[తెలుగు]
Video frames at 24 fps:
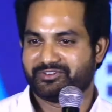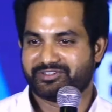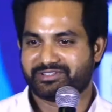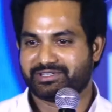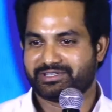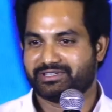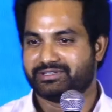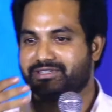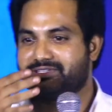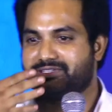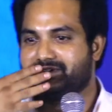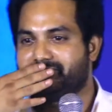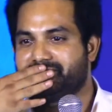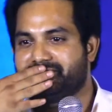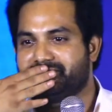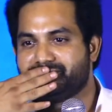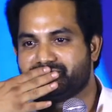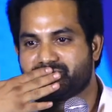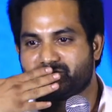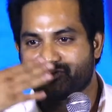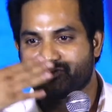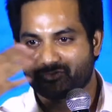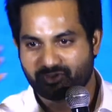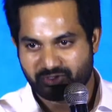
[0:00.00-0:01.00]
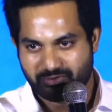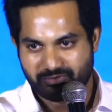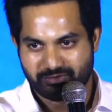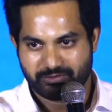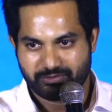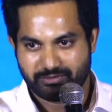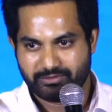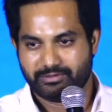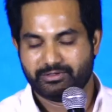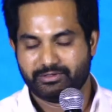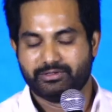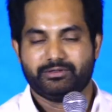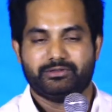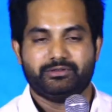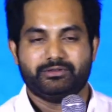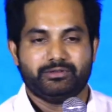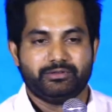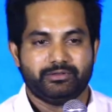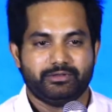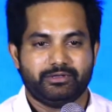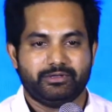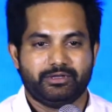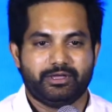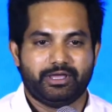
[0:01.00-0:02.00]
ఇష్టం లేదు రవి
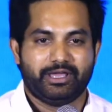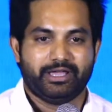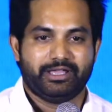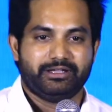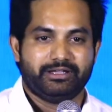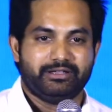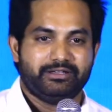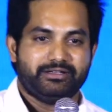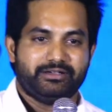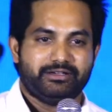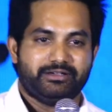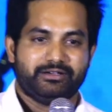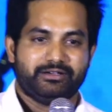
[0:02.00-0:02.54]
అండ్